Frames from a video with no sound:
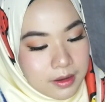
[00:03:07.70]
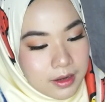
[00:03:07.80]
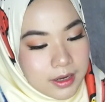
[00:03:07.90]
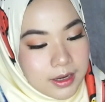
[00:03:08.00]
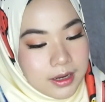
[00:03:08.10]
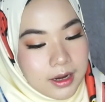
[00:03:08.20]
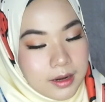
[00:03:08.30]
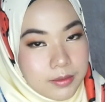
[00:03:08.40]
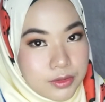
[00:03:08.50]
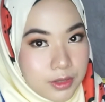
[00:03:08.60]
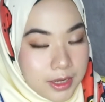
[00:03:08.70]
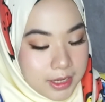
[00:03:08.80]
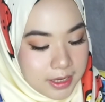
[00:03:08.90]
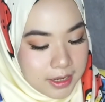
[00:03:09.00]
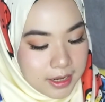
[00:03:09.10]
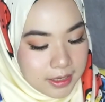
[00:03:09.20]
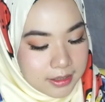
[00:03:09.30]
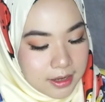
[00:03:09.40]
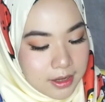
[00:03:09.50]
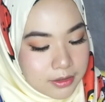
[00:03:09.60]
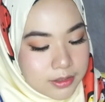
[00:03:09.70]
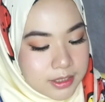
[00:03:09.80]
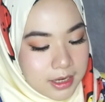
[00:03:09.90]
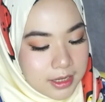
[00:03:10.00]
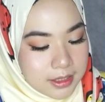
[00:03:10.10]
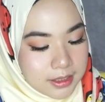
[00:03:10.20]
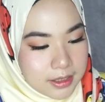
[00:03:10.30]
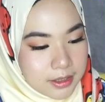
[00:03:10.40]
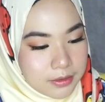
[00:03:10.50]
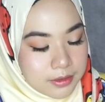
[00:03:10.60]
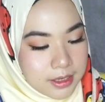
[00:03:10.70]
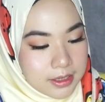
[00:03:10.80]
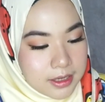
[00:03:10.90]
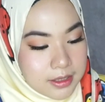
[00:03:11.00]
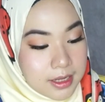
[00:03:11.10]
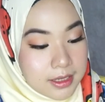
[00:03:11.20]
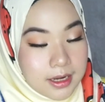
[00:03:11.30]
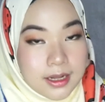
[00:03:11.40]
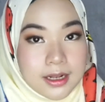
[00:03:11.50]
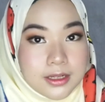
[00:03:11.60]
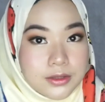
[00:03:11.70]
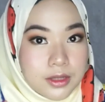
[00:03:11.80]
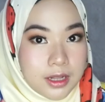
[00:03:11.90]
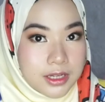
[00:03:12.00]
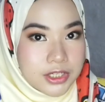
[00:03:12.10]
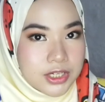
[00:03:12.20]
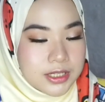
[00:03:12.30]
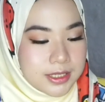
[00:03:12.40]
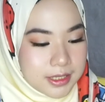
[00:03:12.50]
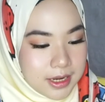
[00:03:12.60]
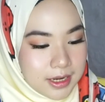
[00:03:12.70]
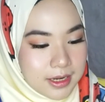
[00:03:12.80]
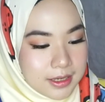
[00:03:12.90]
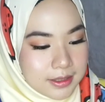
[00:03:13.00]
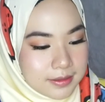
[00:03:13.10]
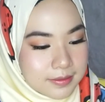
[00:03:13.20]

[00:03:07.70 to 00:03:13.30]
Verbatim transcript: oke akan muncul kayak gini kan terus kalian klik itu tanda dan kalian langsung login change sekarang